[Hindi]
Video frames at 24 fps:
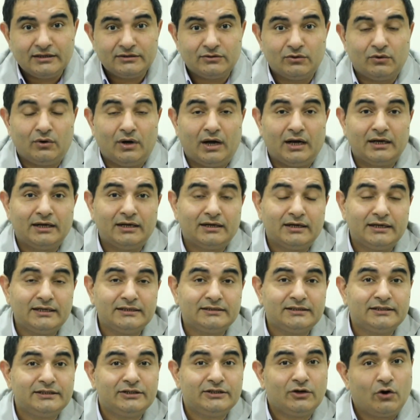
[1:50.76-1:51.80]
तो अगर
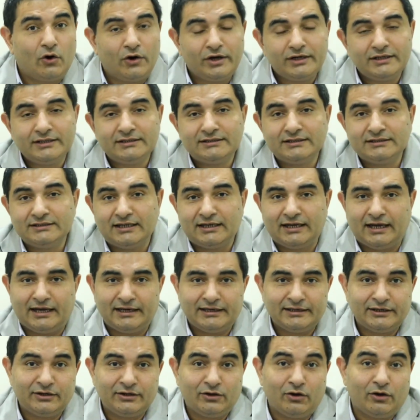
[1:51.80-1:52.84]
इतनी ऑयली चीज़ें
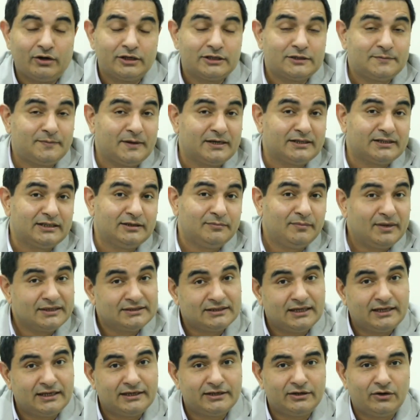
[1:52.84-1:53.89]
खाएंगे और स्पेशली
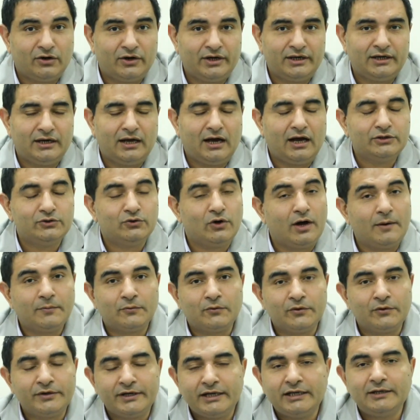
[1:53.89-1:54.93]
बाज़ारी ऑयल जो
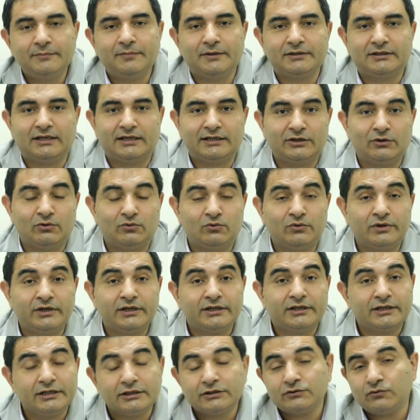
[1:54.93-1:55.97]
आपको नहीं पता कि उन्होंने
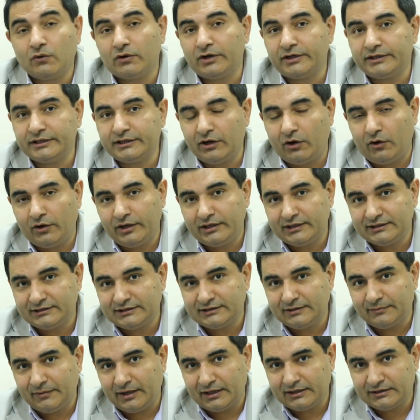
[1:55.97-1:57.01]
किस क्वालिटी का ऑयल
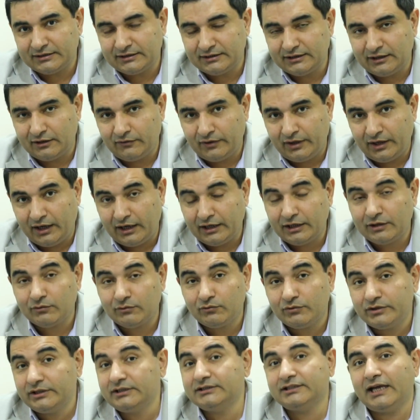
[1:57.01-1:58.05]
इस्तेमाल किया हुआ है अगर
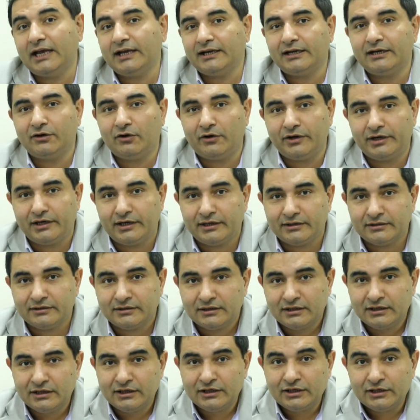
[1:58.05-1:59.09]
वो रिसाइकल्ड ऑयल है
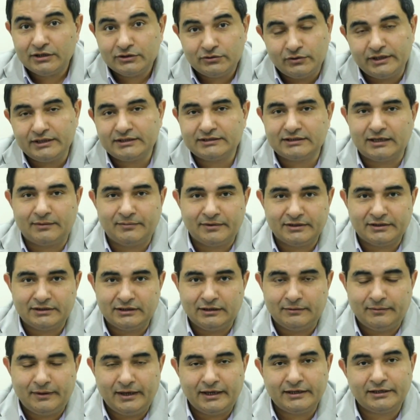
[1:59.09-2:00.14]
तो इसका
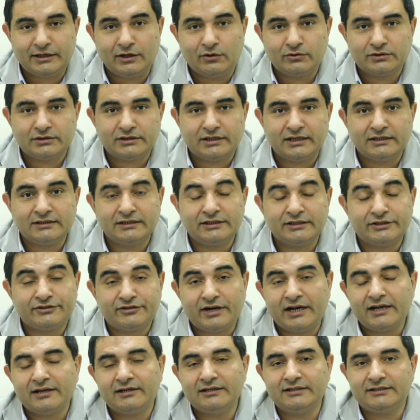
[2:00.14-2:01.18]
मतलब है कि उसके अंदर
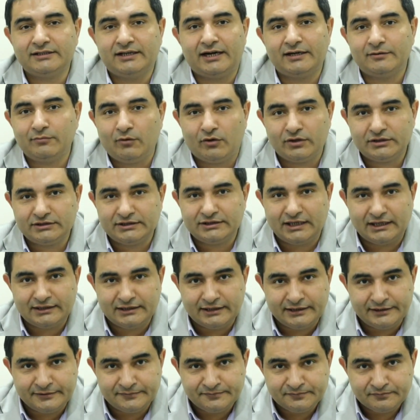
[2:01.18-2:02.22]
ट्राइग्लिसराइड बहुत ज़्यादा
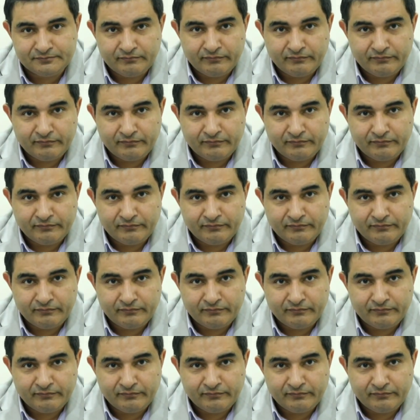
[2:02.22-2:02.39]
है